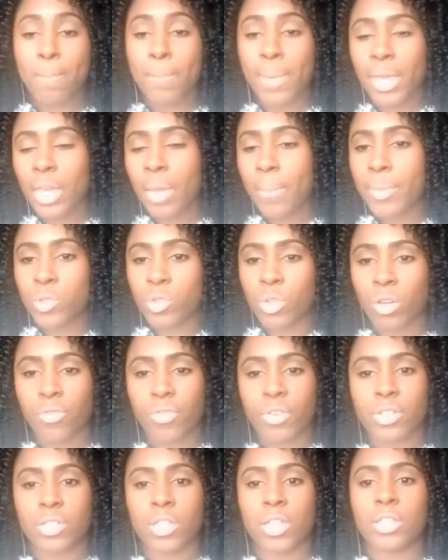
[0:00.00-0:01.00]
a pessoa que vai
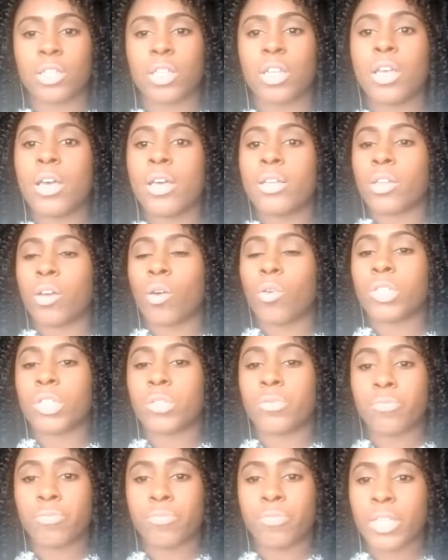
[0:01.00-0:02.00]
fazer isso,
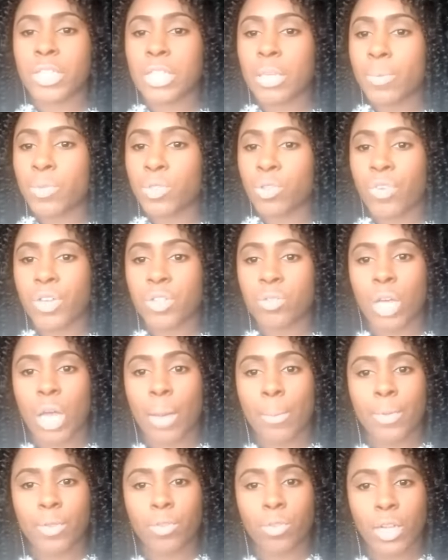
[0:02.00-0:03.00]
ver se a pessoa faz um acabamento
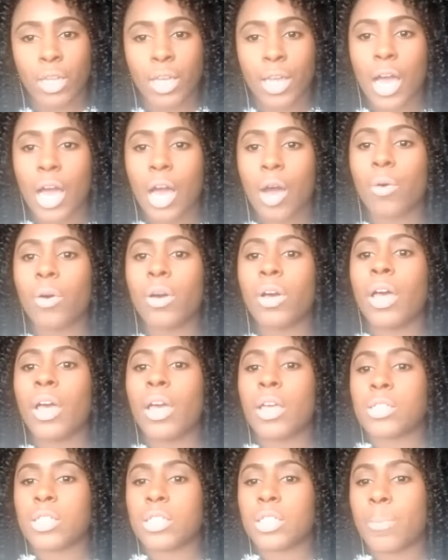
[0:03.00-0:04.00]
legal, se
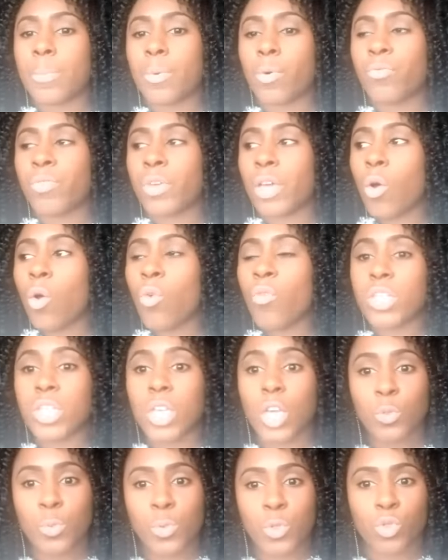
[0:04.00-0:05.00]
você ver, conversar com as
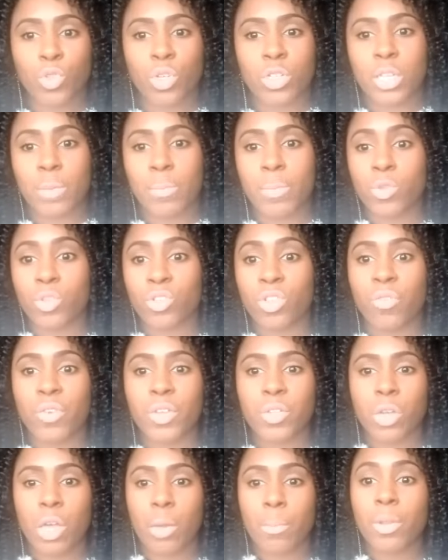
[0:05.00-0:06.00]
pessoas que essa pessoa já fez o
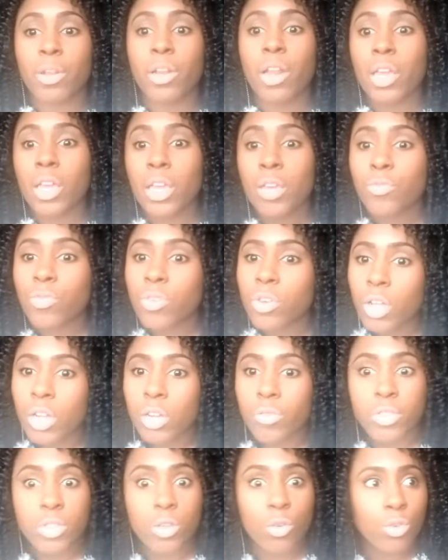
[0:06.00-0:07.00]
cabelo, e aí, fulano, você
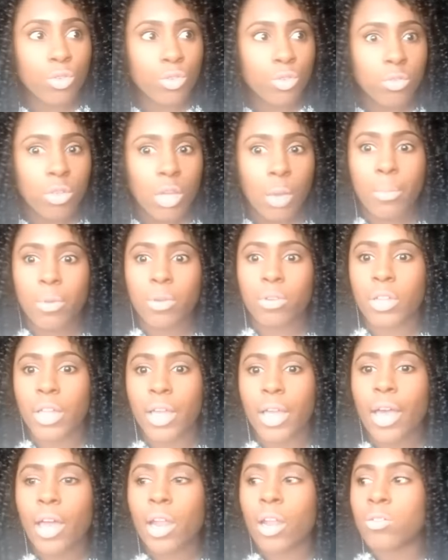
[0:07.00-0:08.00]
gostou do cabelo dela,
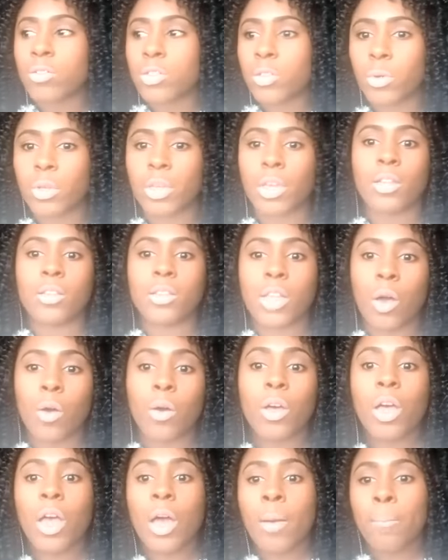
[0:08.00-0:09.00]
não sei o que e tal.
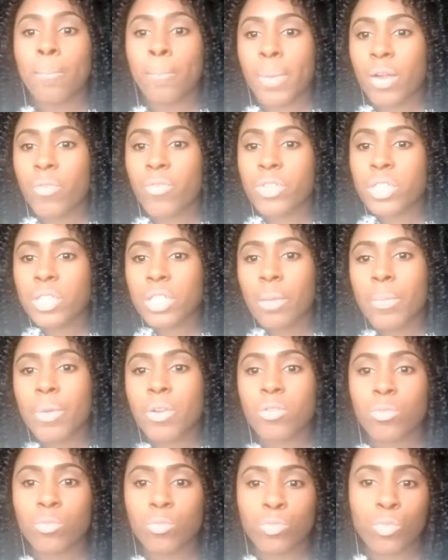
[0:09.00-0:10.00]
Pra você também não,
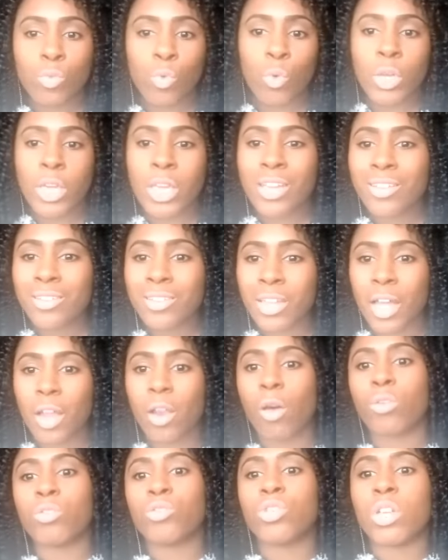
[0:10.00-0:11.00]
não ir, né, logo
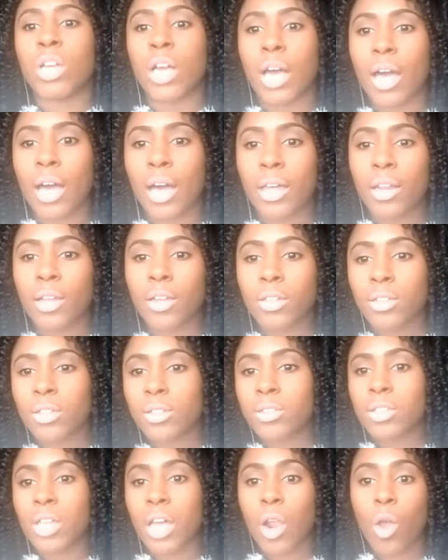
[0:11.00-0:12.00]
de cara, dar
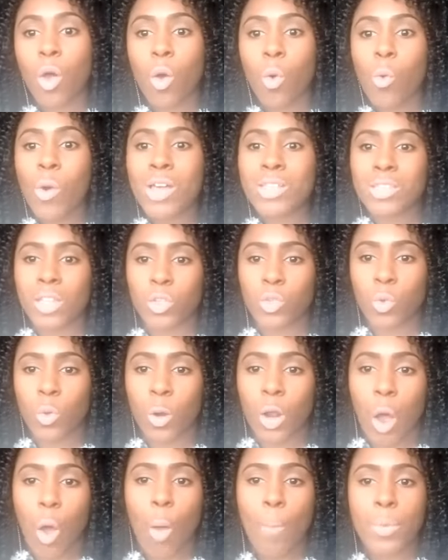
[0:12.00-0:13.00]
logo um azar de colocar uma
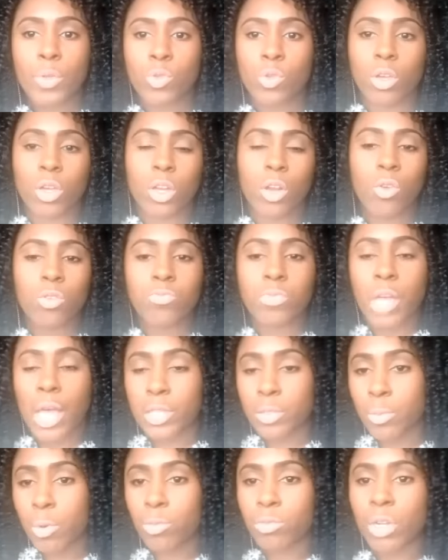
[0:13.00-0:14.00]
pessoa que não faz bom
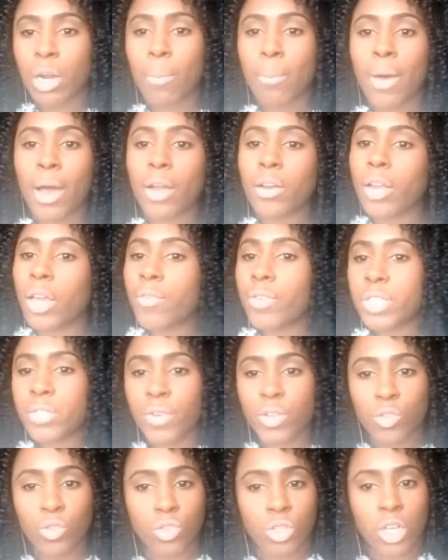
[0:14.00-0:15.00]
trabalho, e aí você vai
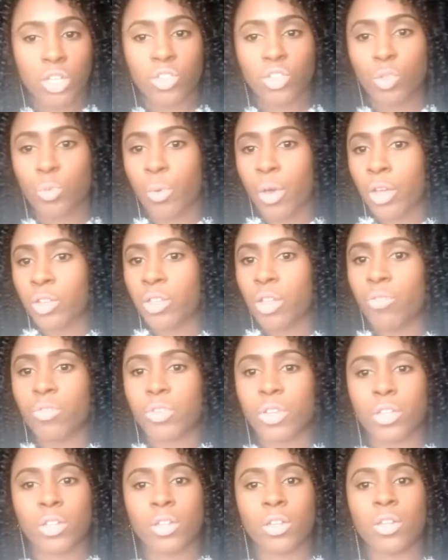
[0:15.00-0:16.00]
achar a gente pro resto da
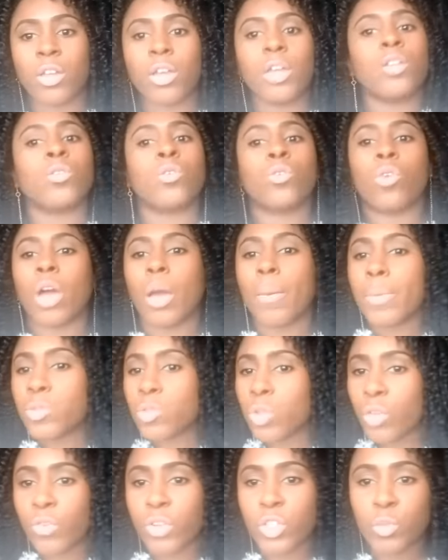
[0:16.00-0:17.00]
vida. Colocar a pessoa que vai
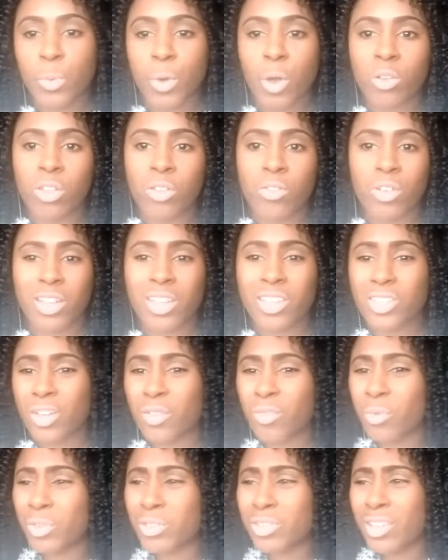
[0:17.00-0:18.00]
te pegar e vai já
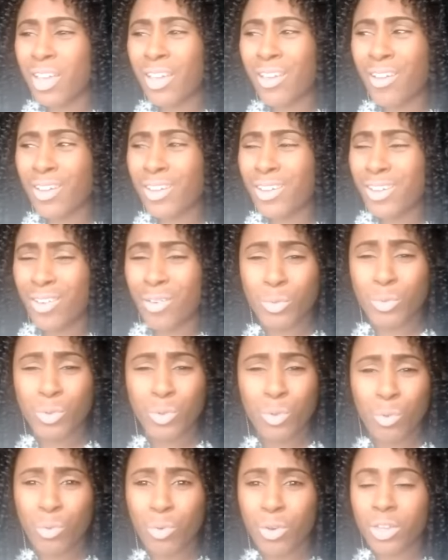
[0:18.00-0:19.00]
votei, aí é muito
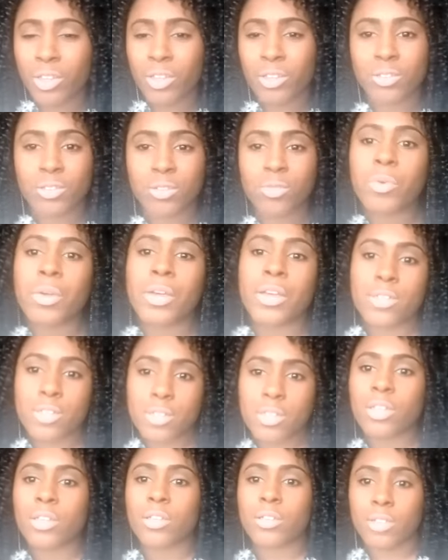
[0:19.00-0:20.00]
ruim. Não é assim,
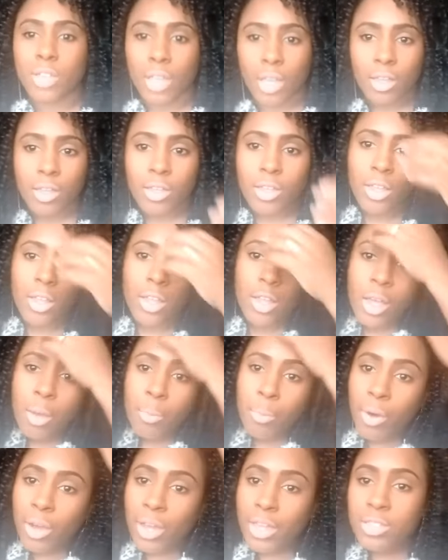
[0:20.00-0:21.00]
né? Porque
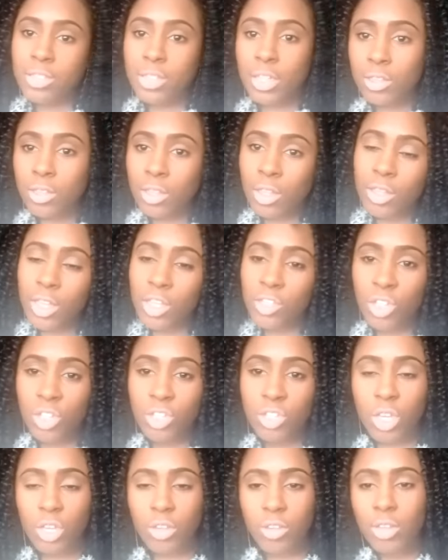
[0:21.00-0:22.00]
se tem tanta gente que,
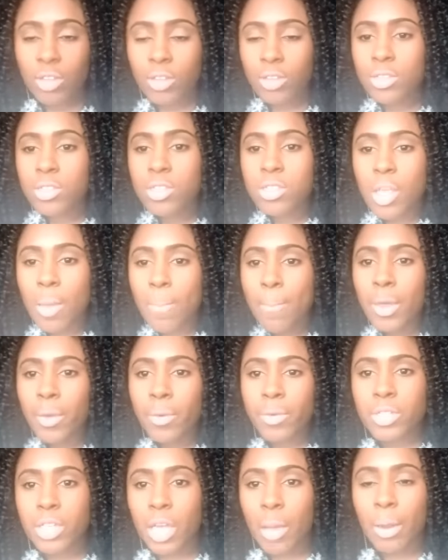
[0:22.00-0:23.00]
que, que se dá bem com esse
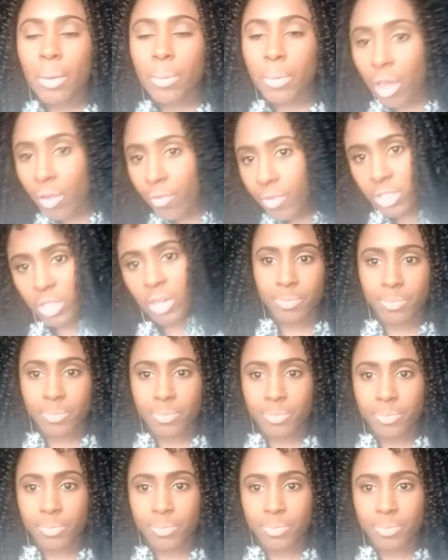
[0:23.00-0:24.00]
cabelo, por que, que você não pode se
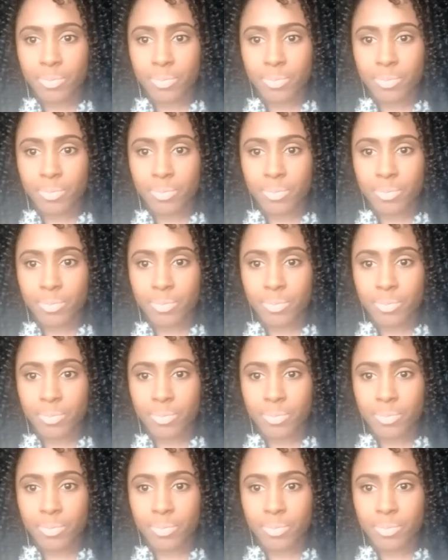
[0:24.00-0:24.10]
dar?